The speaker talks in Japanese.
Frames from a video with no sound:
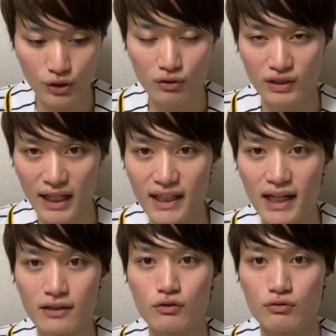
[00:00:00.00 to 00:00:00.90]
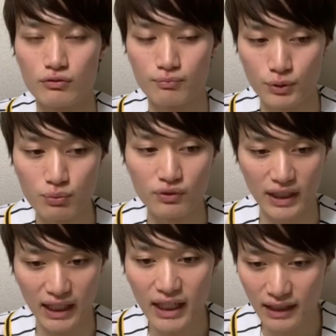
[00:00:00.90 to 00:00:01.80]
白くないなっていう部分
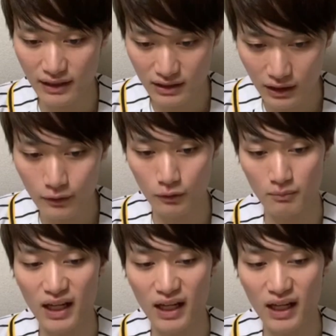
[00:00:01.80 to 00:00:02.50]
だけなんですけど、